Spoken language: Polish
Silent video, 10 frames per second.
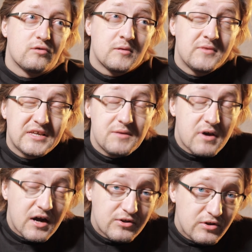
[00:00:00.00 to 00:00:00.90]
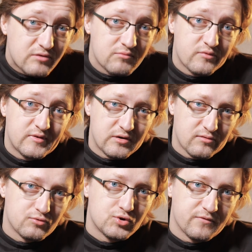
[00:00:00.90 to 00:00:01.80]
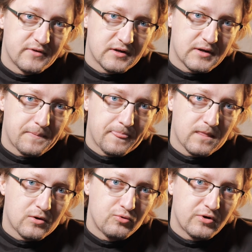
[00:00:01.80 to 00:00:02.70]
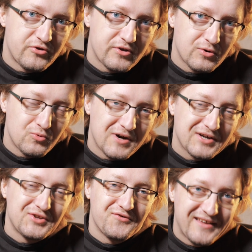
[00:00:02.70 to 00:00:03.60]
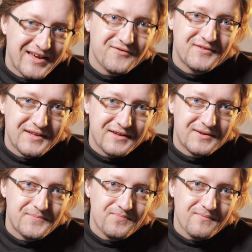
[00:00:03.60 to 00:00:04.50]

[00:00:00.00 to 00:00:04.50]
Są takie mechanizmy w sercu człowieka, które się uaktywniają wtedy,